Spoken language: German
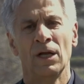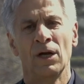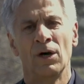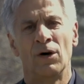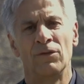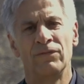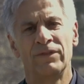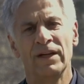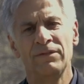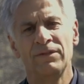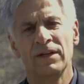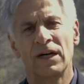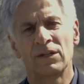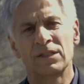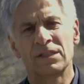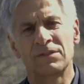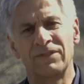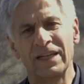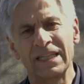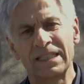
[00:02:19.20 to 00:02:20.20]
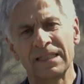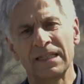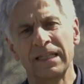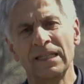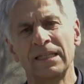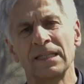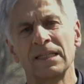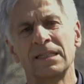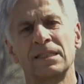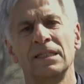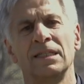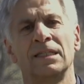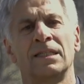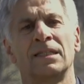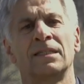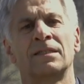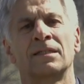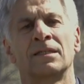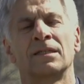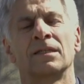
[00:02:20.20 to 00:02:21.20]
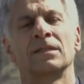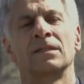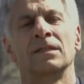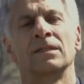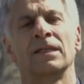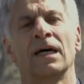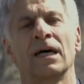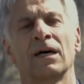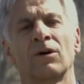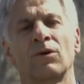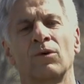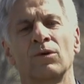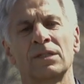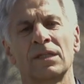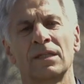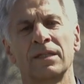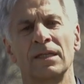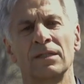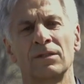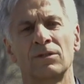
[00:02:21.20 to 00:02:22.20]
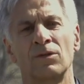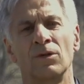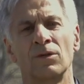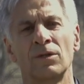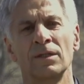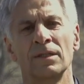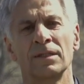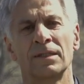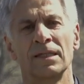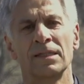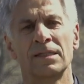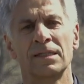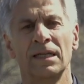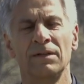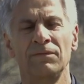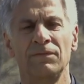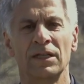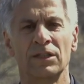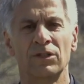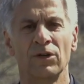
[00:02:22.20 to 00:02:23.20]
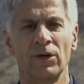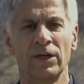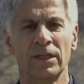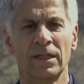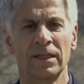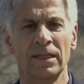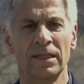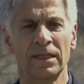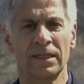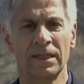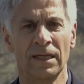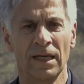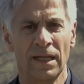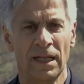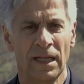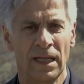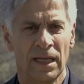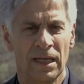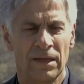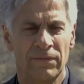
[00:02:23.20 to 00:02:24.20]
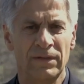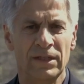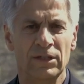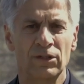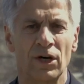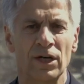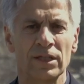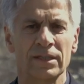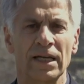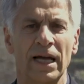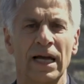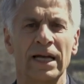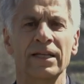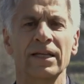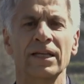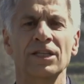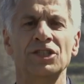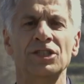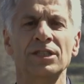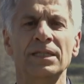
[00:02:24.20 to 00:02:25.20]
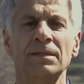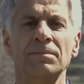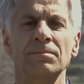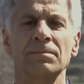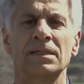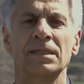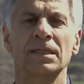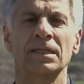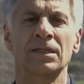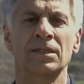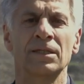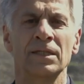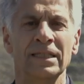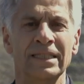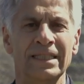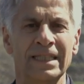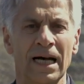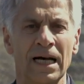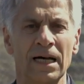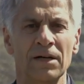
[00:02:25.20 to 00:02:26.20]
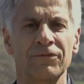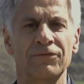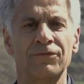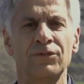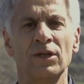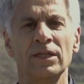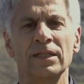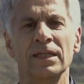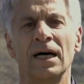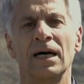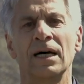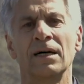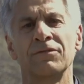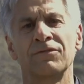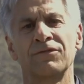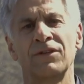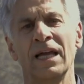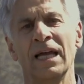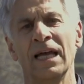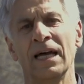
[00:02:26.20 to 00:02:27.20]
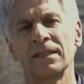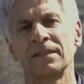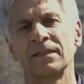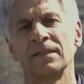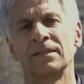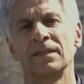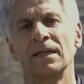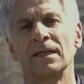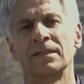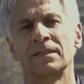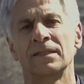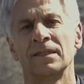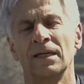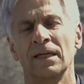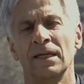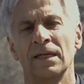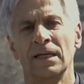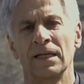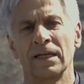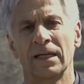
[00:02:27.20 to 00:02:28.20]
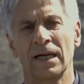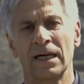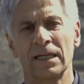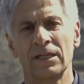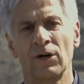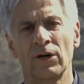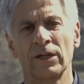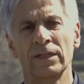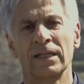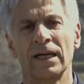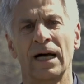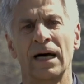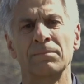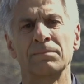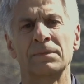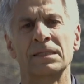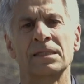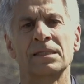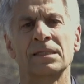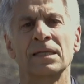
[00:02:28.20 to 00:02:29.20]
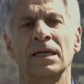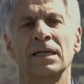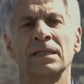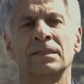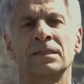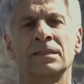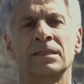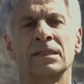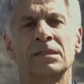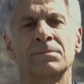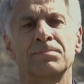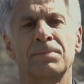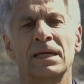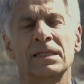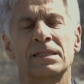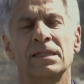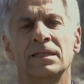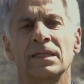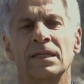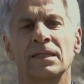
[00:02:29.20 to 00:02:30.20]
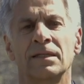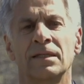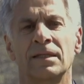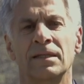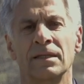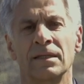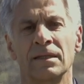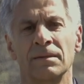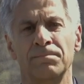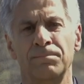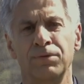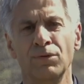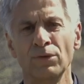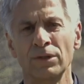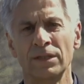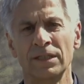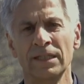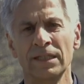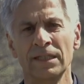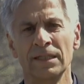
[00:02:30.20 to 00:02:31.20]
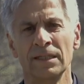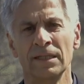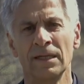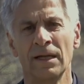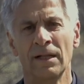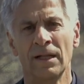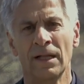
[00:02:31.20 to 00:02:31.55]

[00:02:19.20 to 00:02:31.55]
Und wenn wir aus westlicher Sicht nach Russland gucken, dann sehen wir deutlich, wie dort ein Regime sich Jahr für Jahr verhärtet hat. Gerade auch in der Amtszeit des Präsidenten Putin